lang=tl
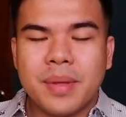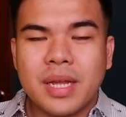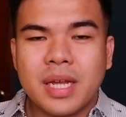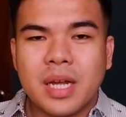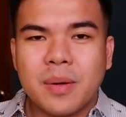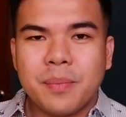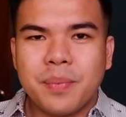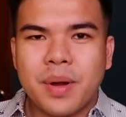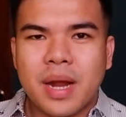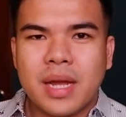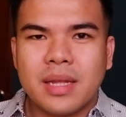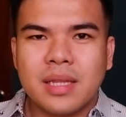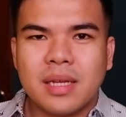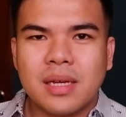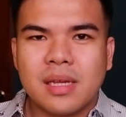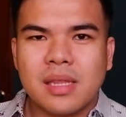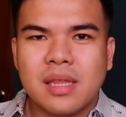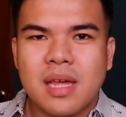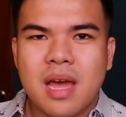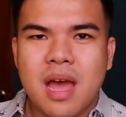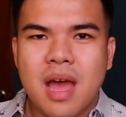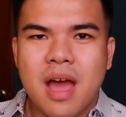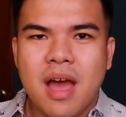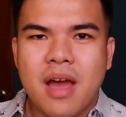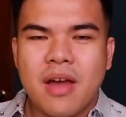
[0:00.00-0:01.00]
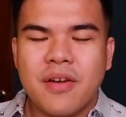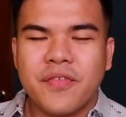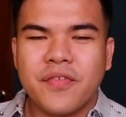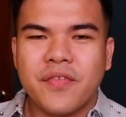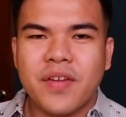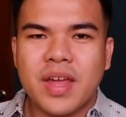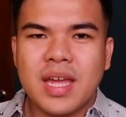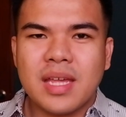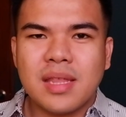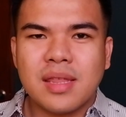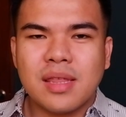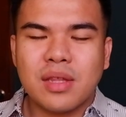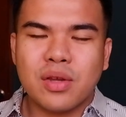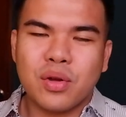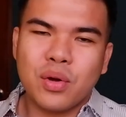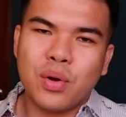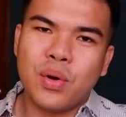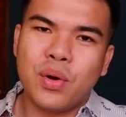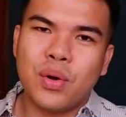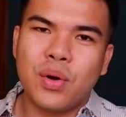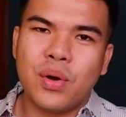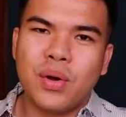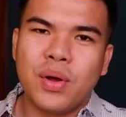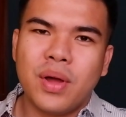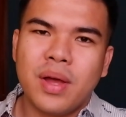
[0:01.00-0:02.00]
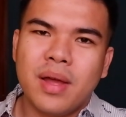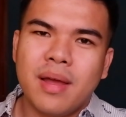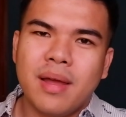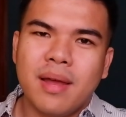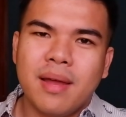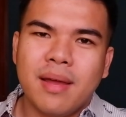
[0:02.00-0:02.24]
makeup product sa face ko.